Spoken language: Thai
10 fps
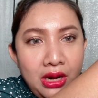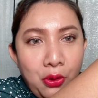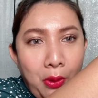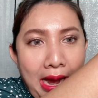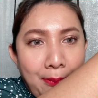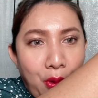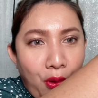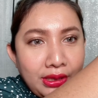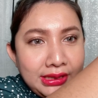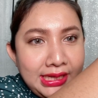ความขน
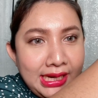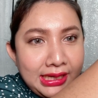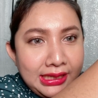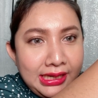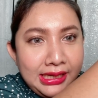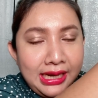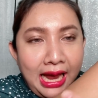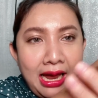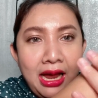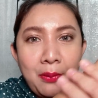หยิกนี้นะ
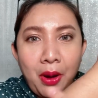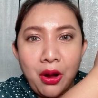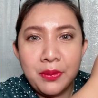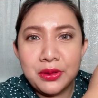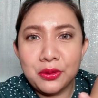พอเอามือ